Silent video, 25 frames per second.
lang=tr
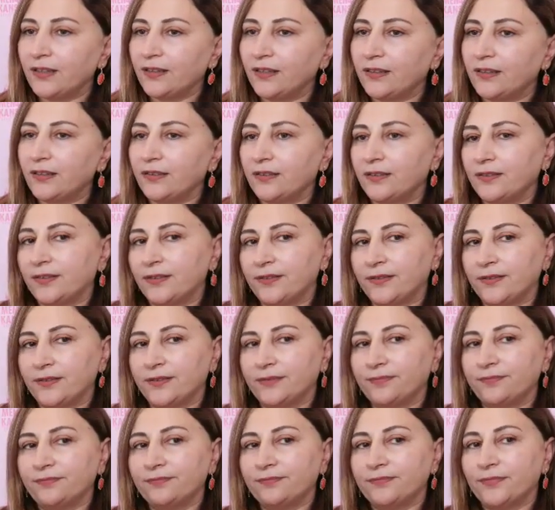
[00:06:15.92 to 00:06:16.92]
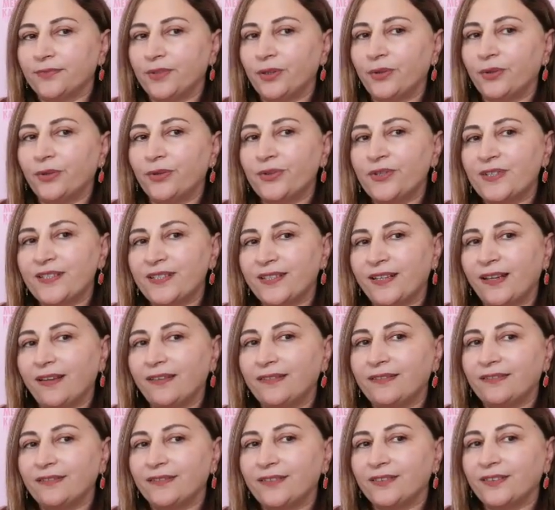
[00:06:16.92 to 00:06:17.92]
Ee, o
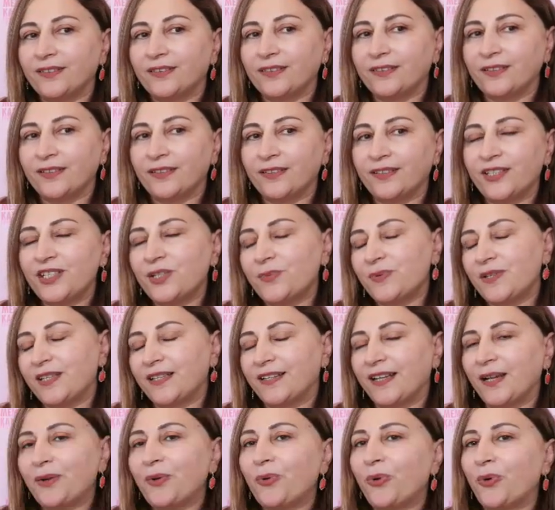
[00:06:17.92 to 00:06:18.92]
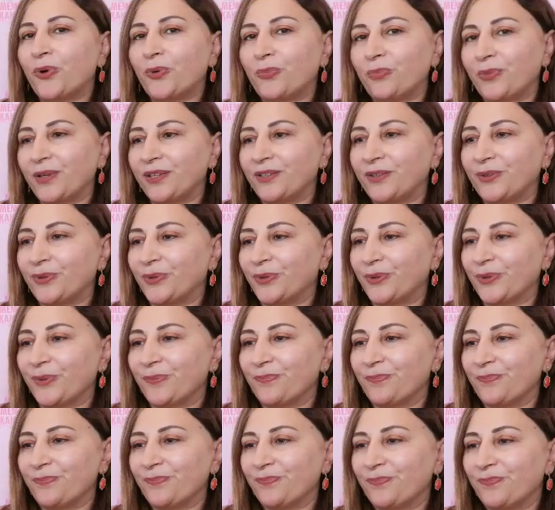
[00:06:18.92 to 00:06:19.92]
yüzden e, hiçbir şeyden korkmayın
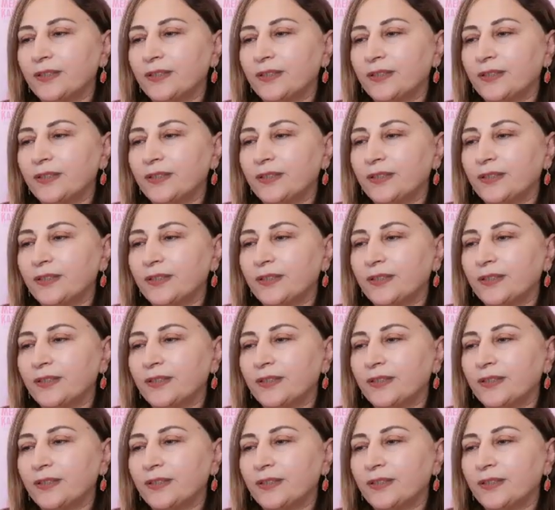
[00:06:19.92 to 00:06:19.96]
diyorum.